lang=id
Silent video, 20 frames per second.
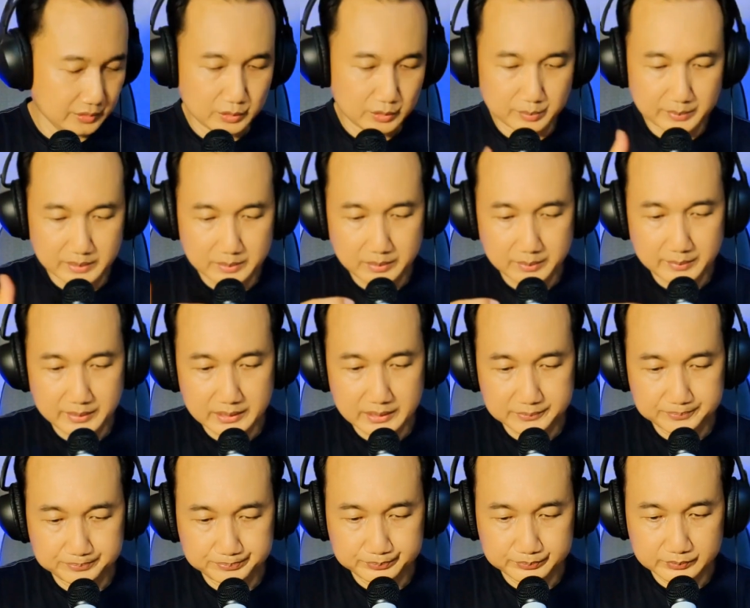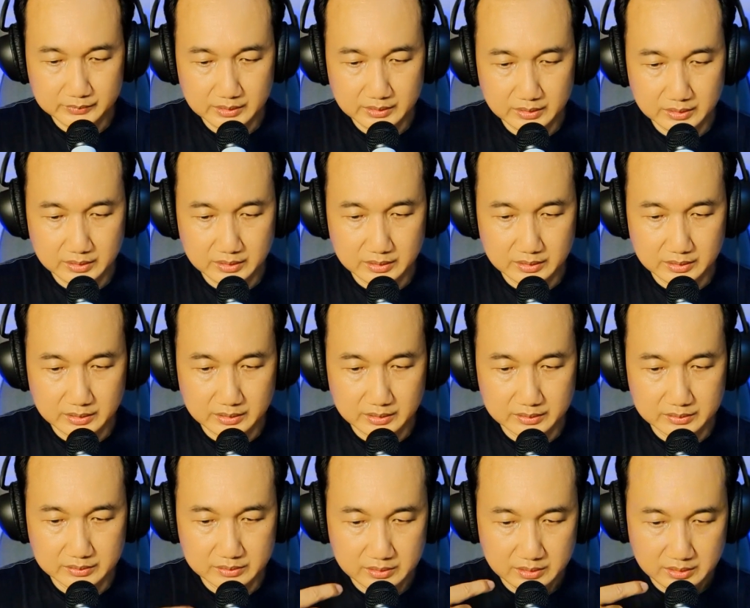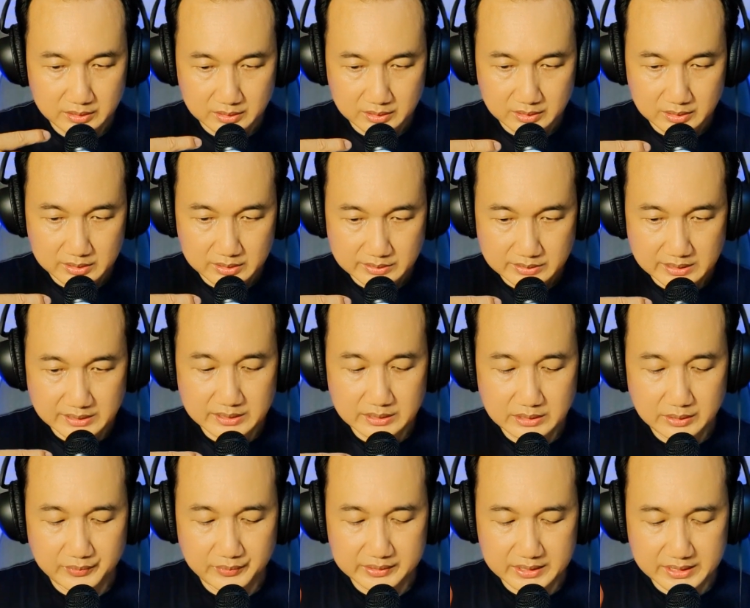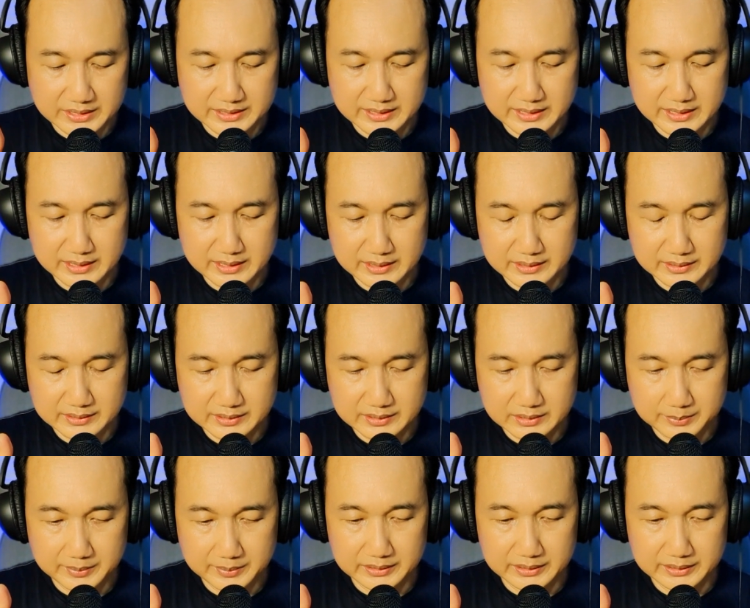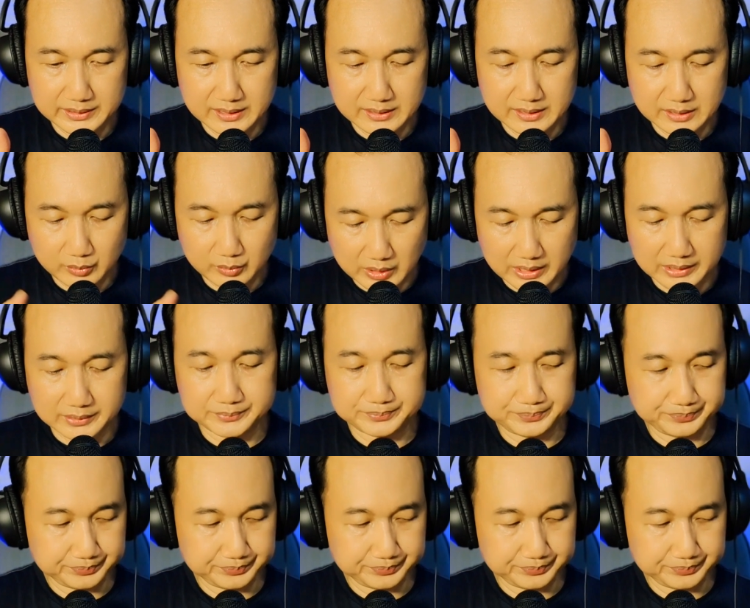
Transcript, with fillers: Cuman memang eh, sensitivitasnya sepertinya agak kurang.